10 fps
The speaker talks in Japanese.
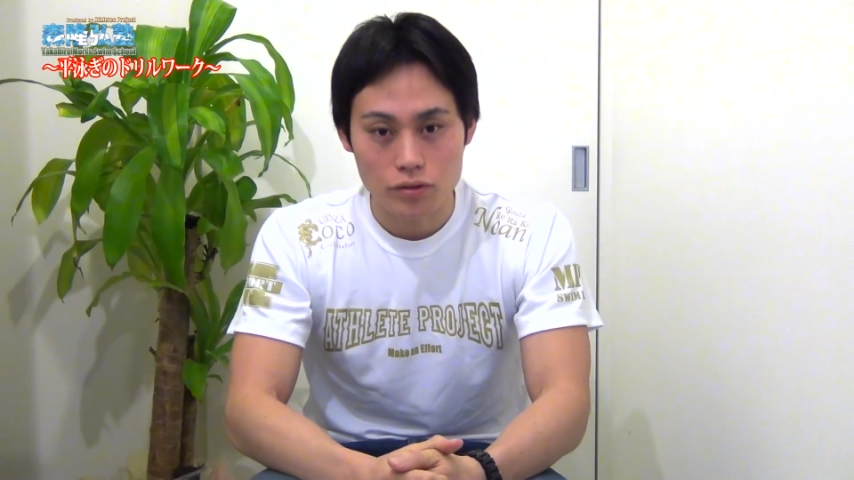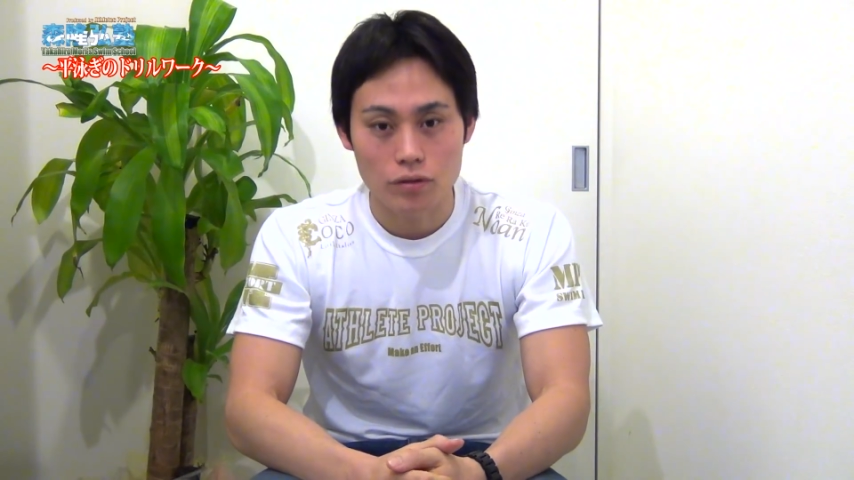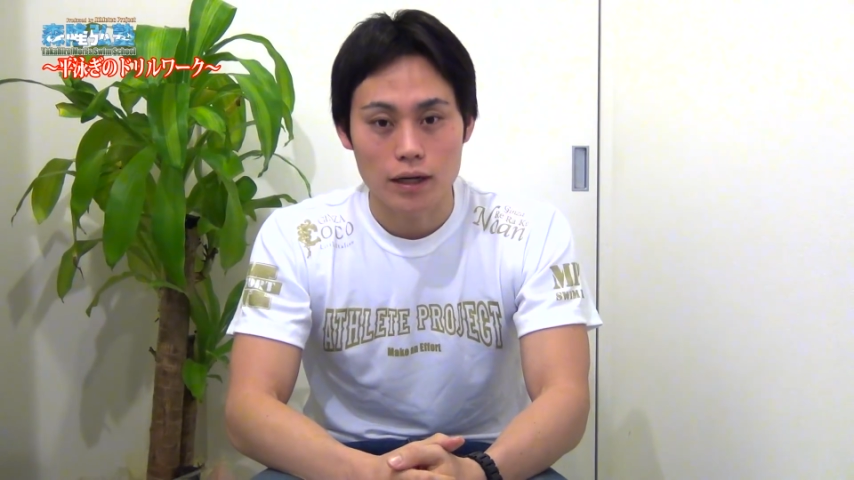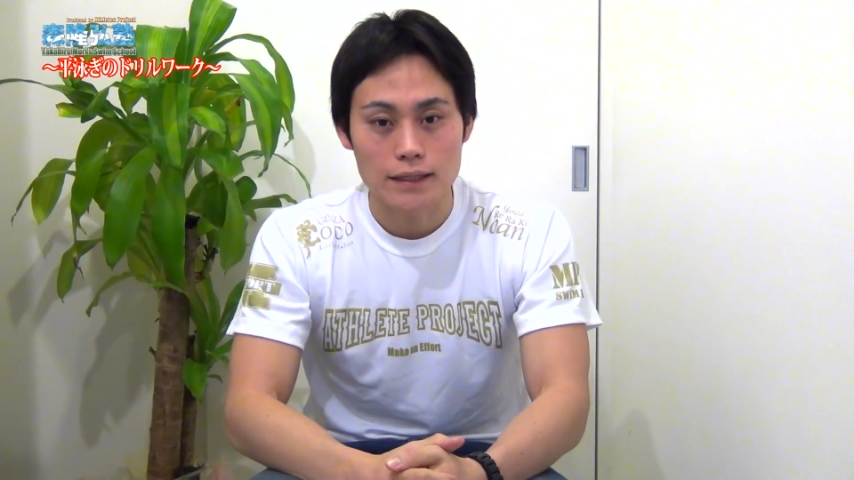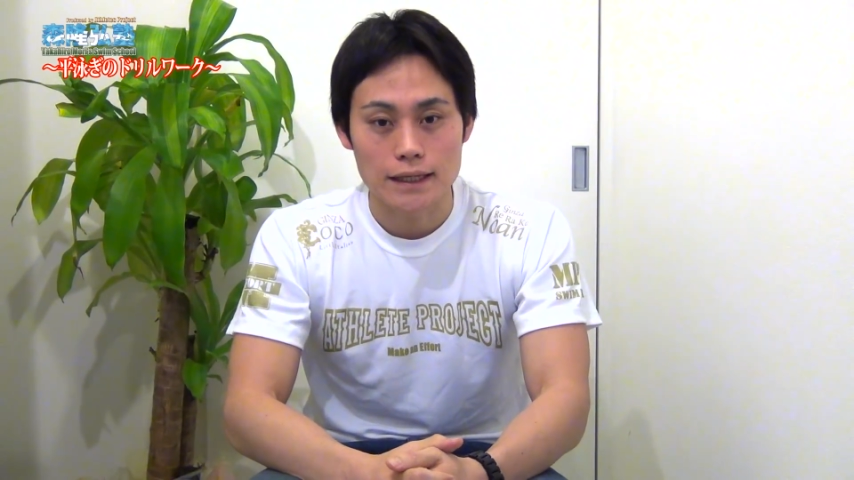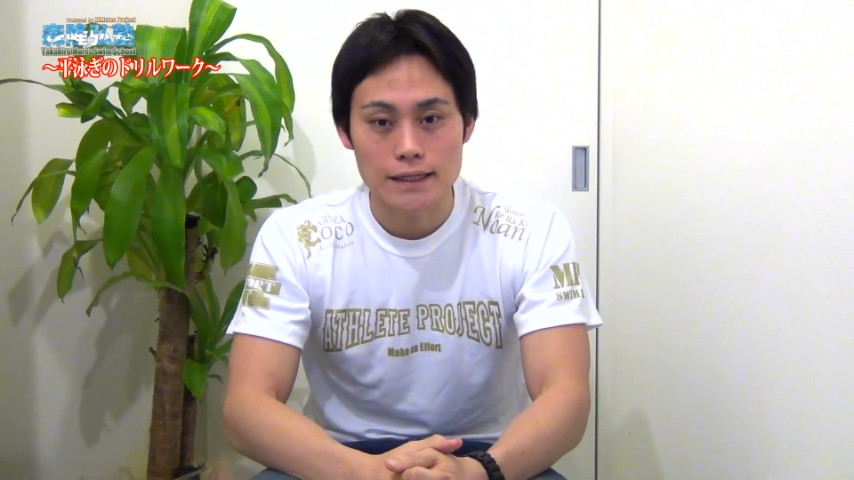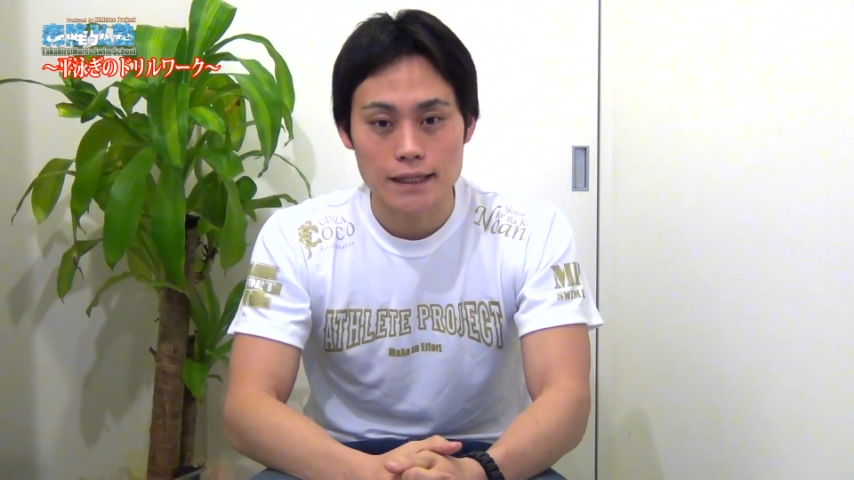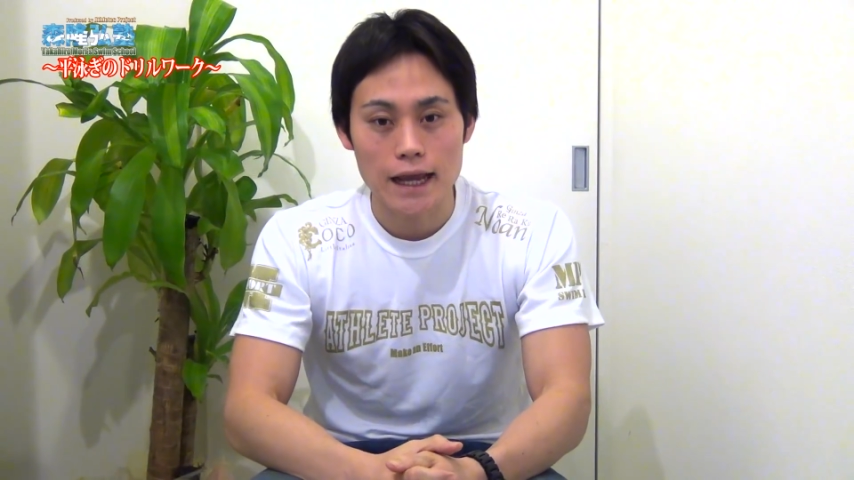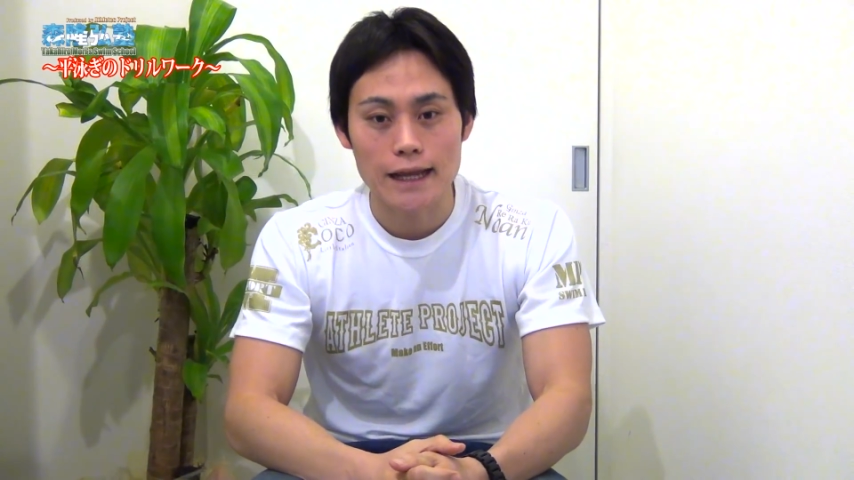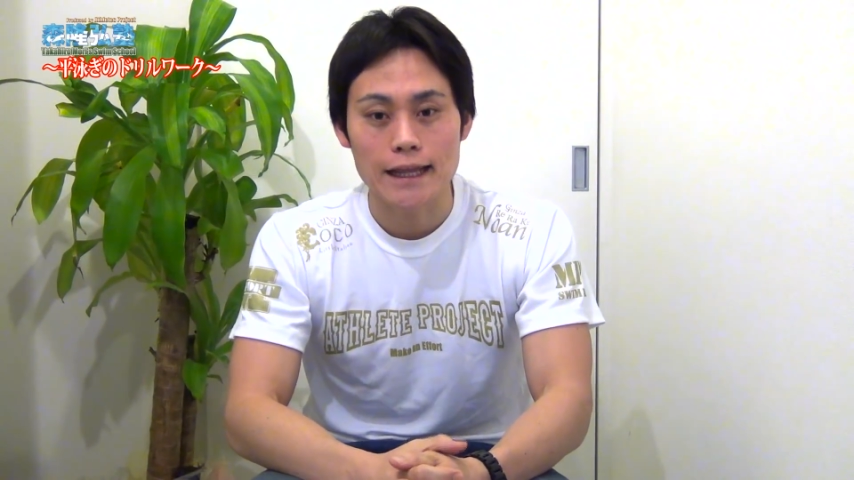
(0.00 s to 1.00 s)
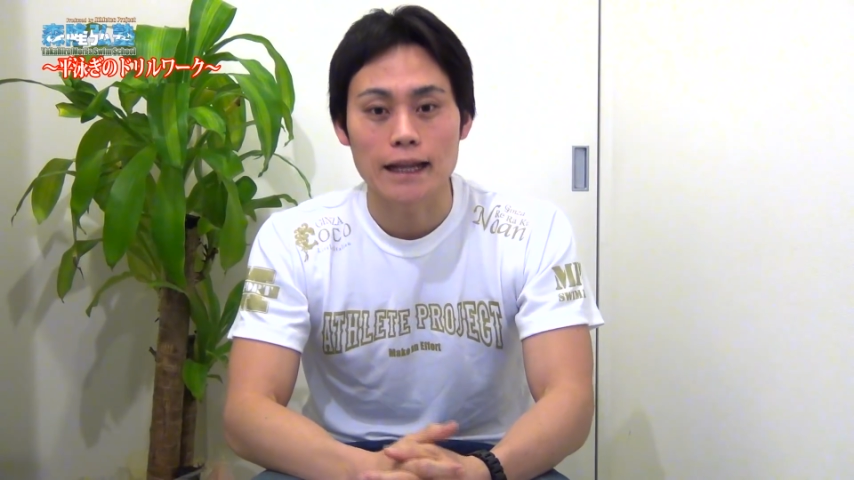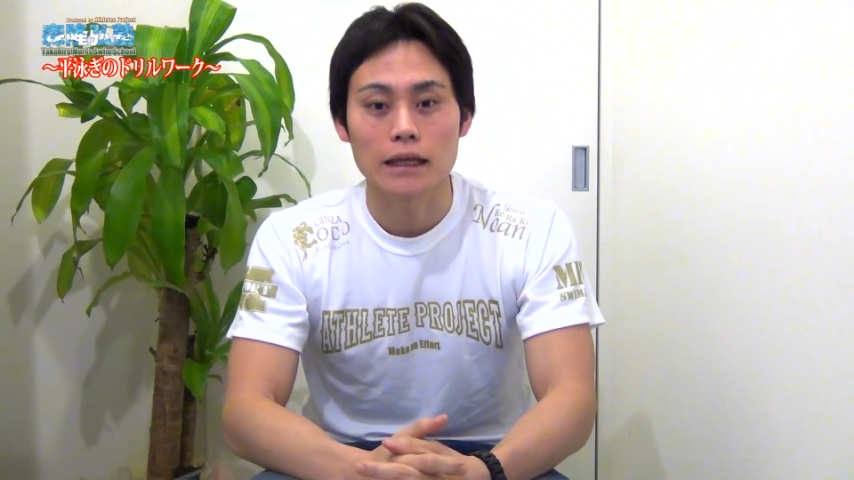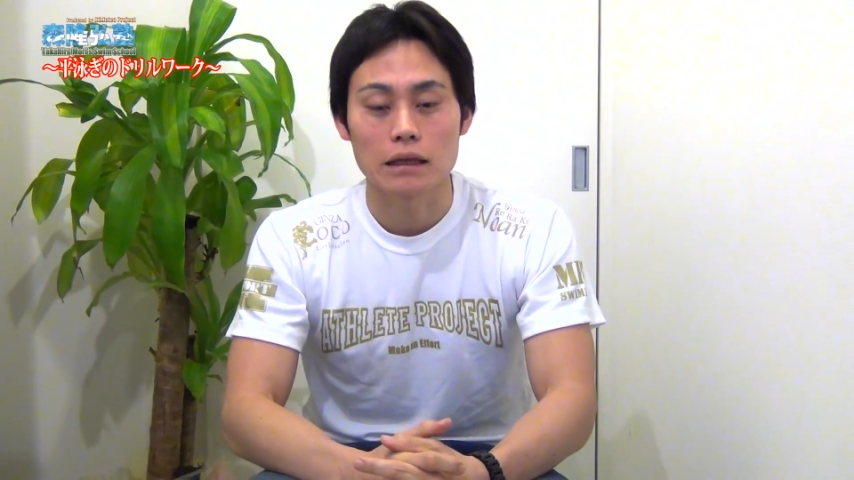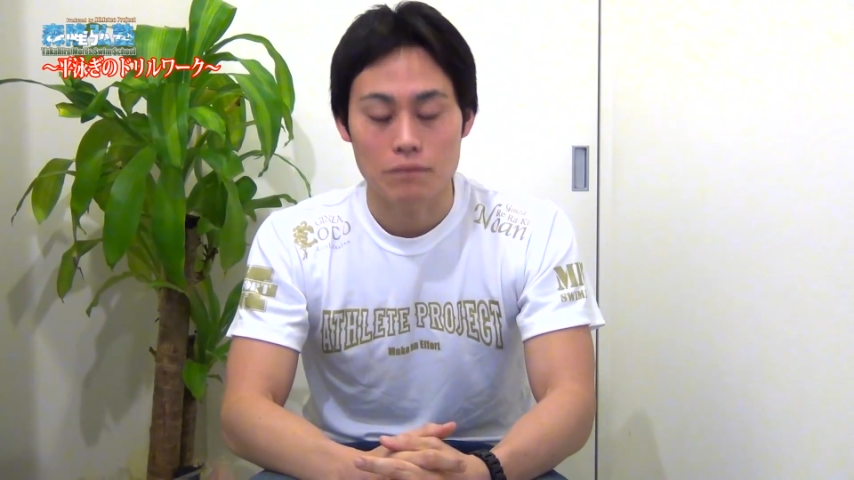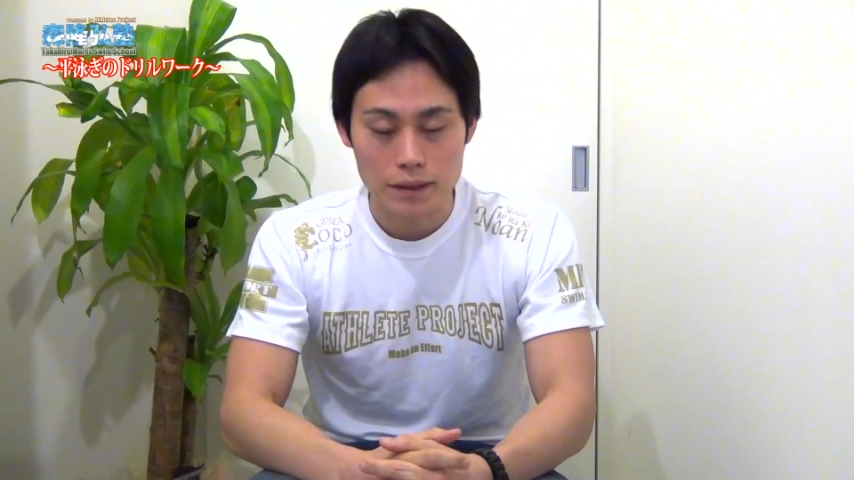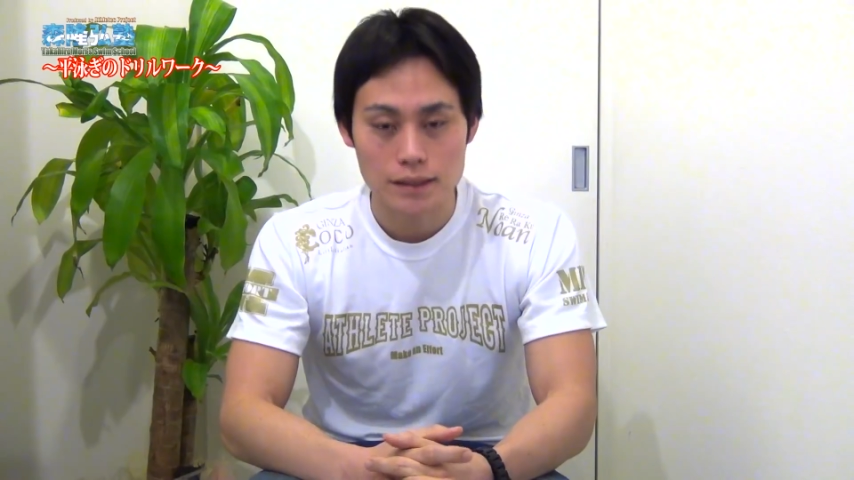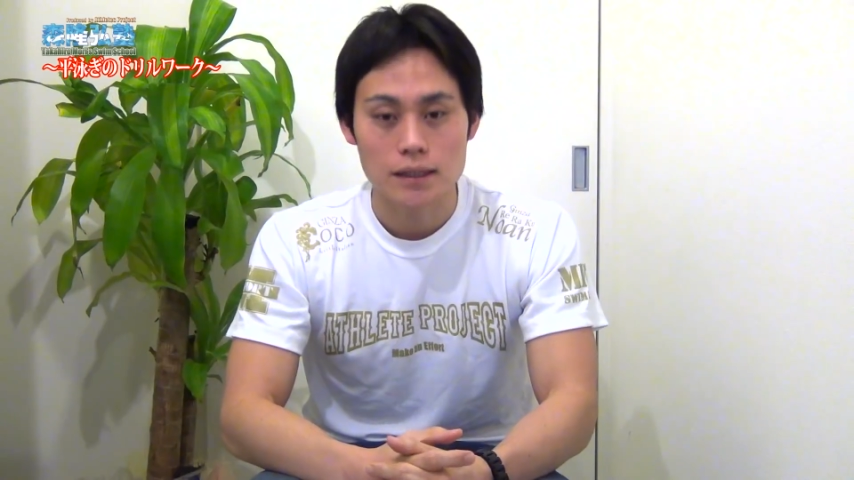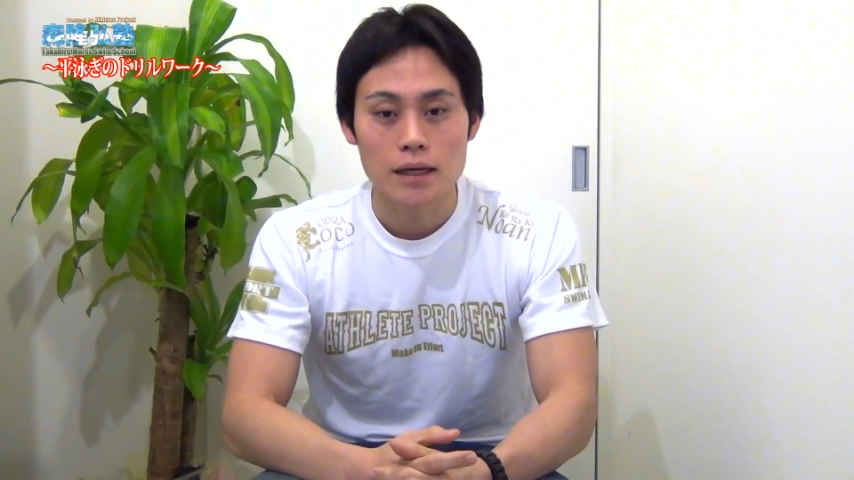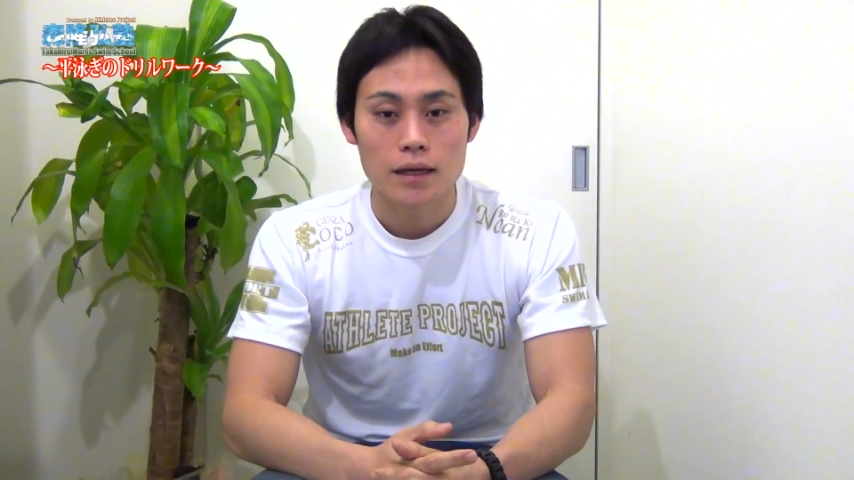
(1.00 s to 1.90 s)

ご紹介させていただきます。